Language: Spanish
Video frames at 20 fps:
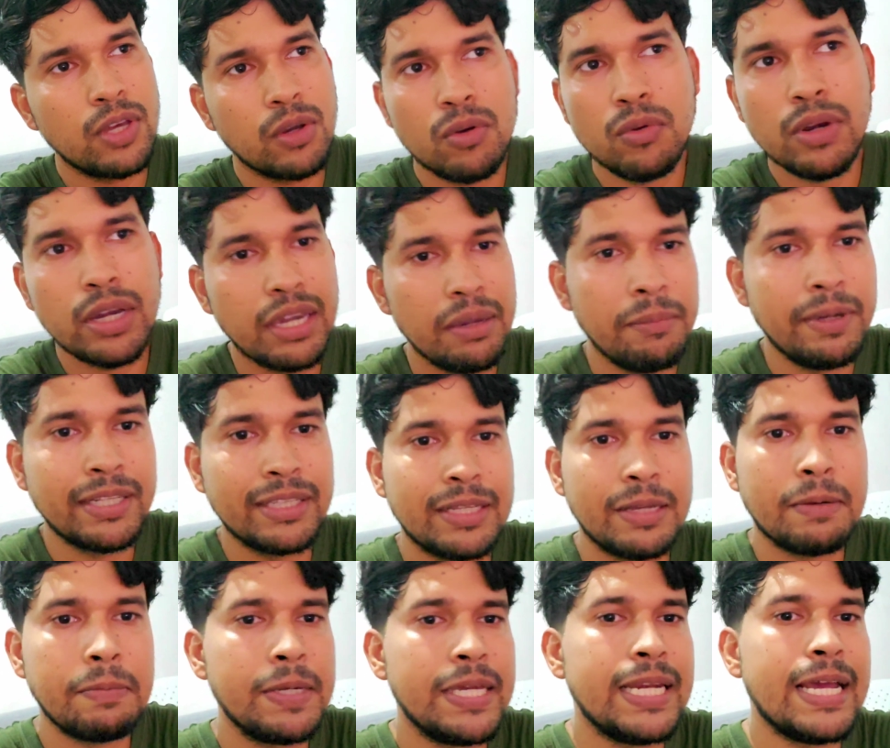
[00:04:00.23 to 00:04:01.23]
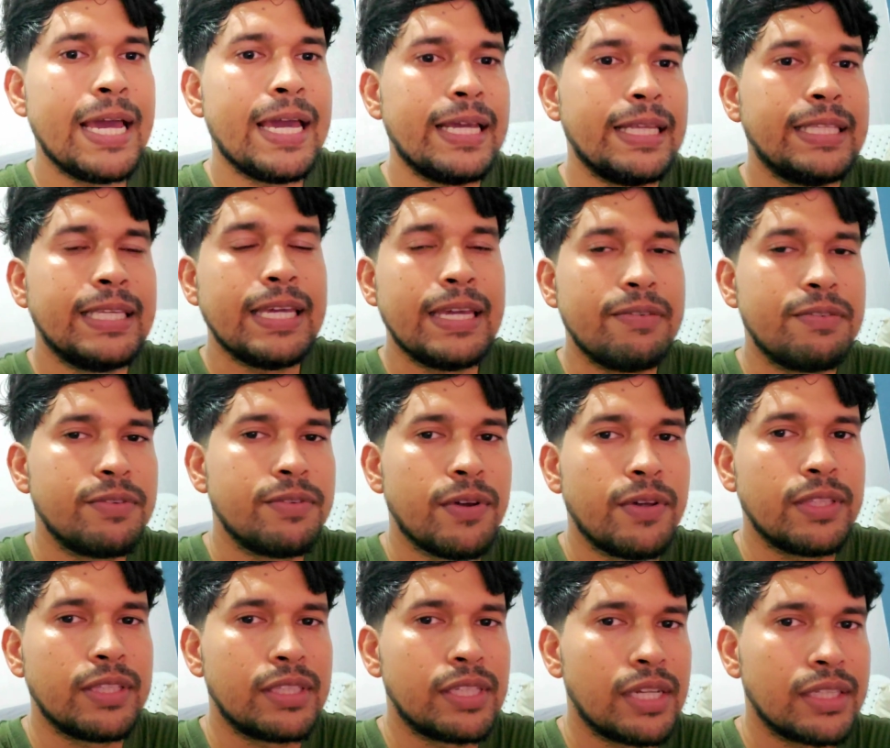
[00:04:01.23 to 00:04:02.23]
de QNM termina este FIFA
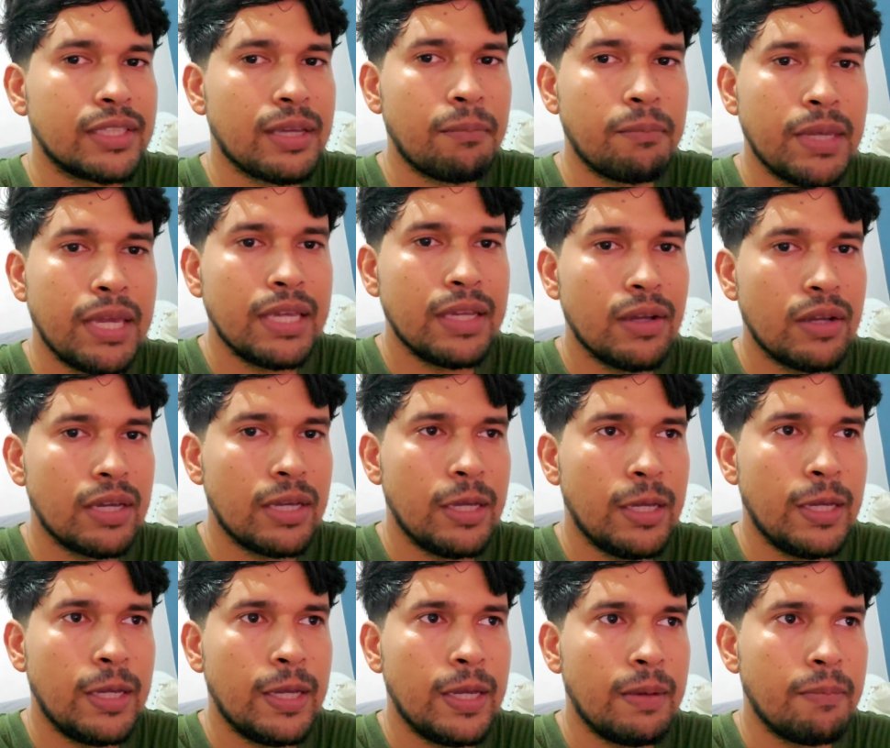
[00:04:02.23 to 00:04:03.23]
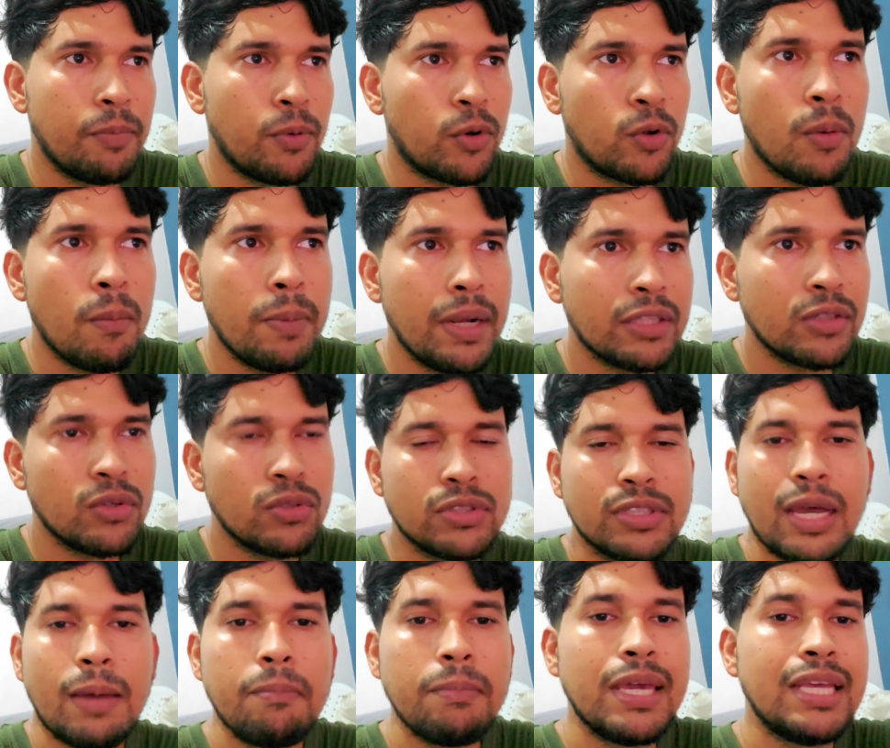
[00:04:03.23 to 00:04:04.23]
23 también eh, por completo,
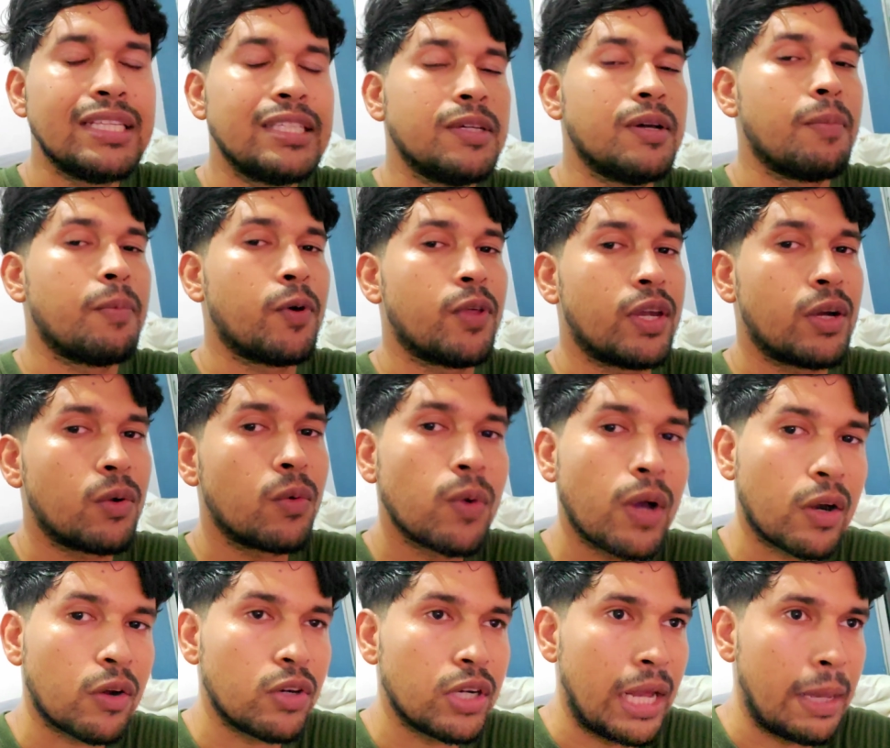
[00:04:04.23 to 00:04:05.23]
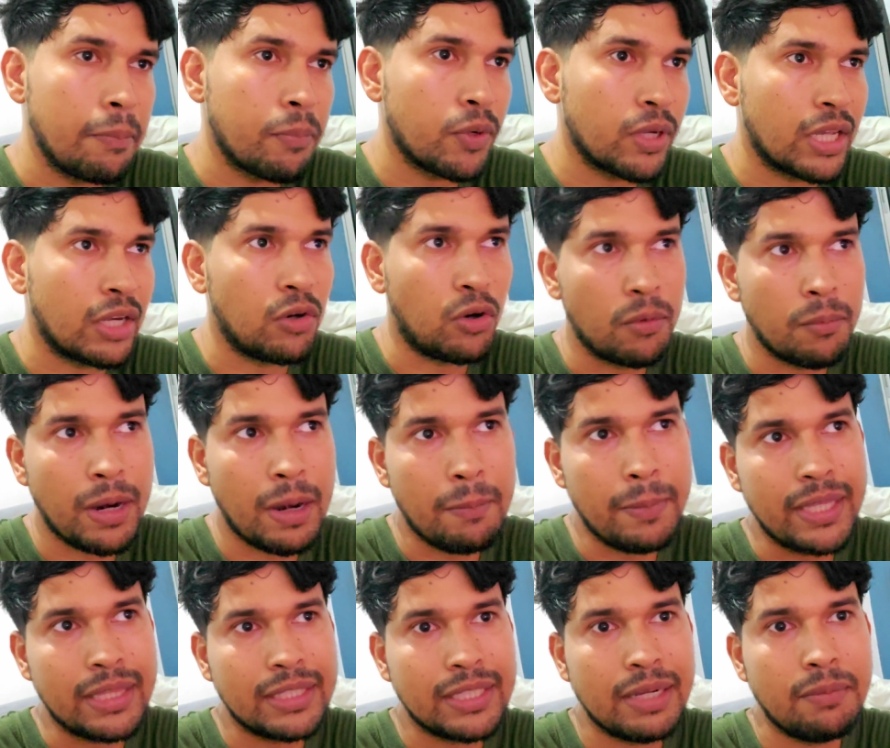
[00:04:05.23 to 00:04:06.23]
también se va a poder jugar online porque
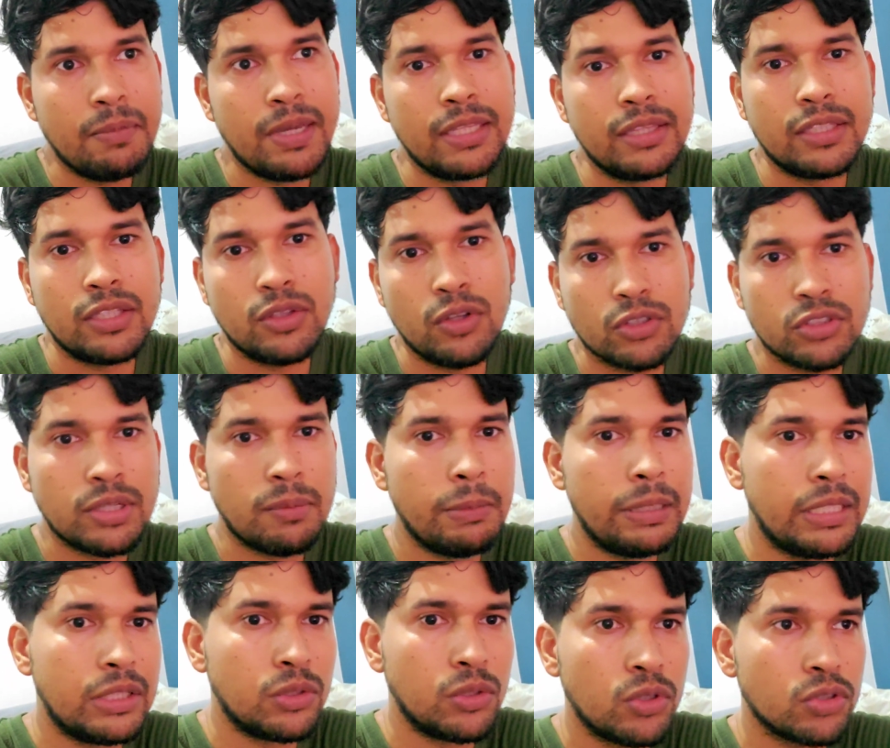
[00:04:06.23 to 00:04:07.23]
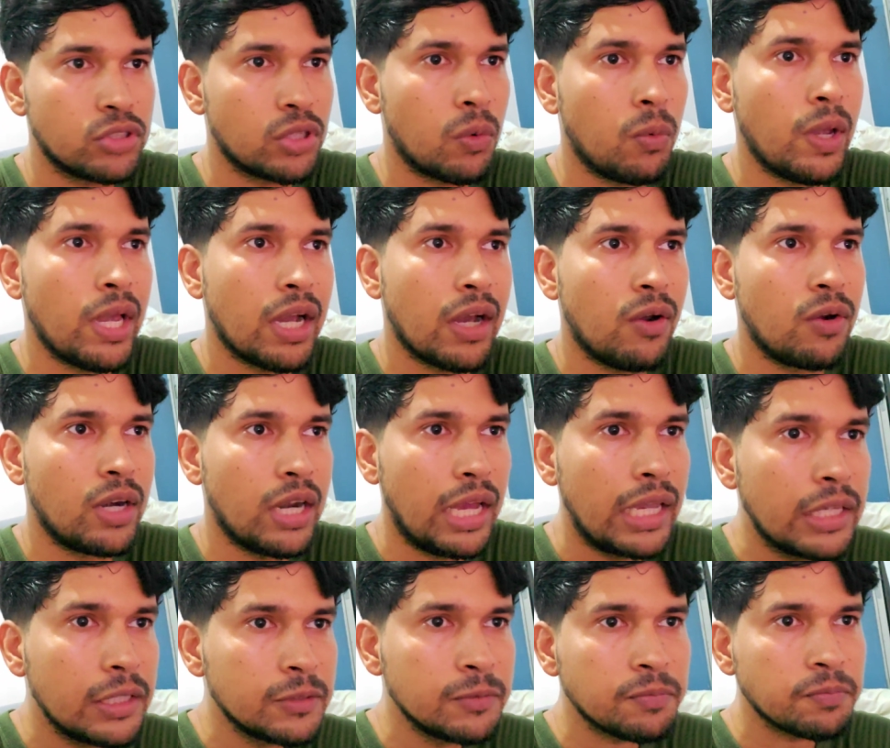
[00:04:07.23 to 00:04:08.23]
normalmente el 22, el 21 se juega
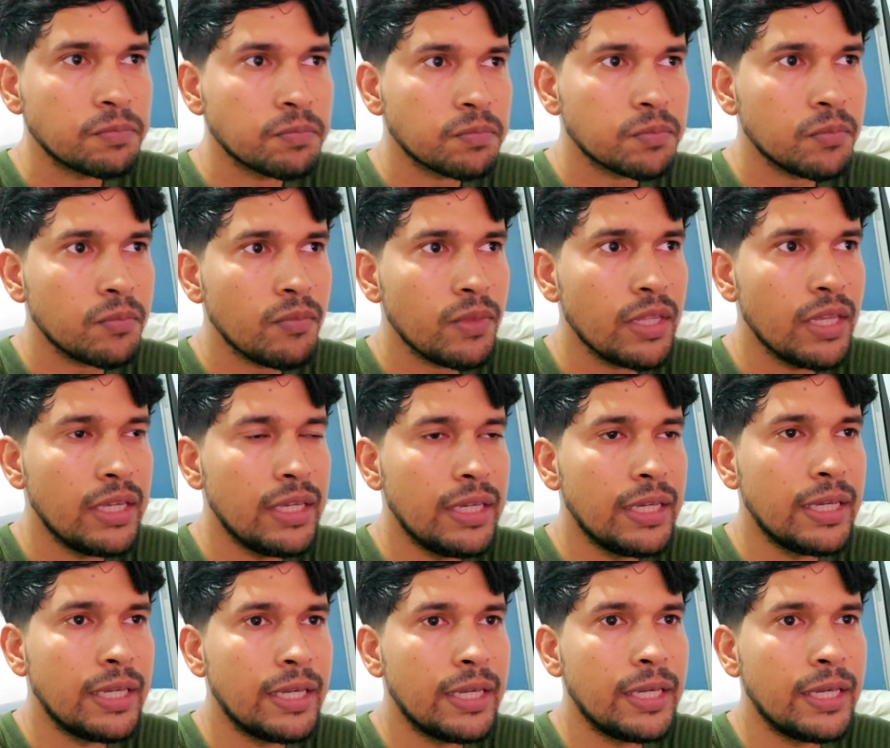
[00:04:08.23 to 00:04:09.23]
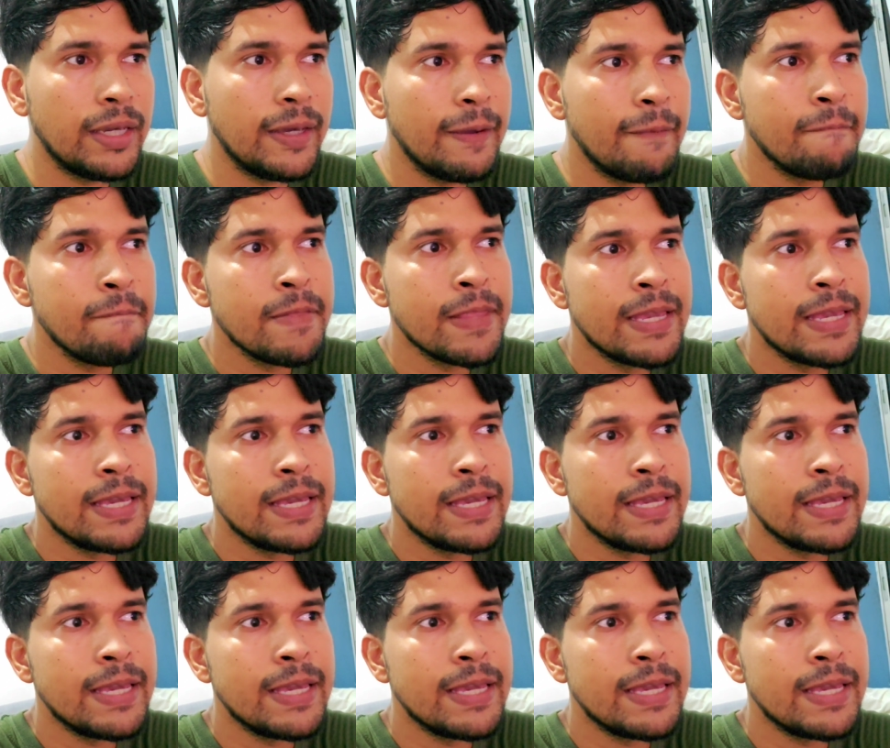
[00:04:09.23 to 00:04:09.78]
online. Eh,